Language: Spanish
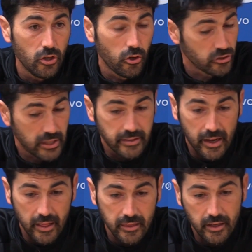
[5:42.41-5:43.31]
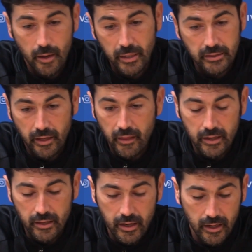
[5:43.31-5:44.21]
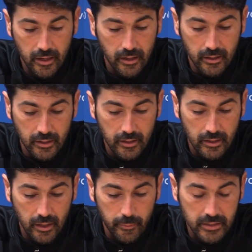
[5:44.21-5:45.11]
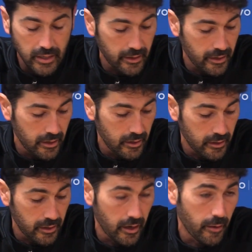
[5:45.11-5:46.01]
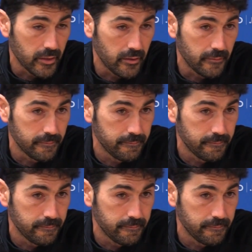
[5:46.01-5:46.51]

los de Racing y a partir de ahí ya a pensar en el, en el Levante.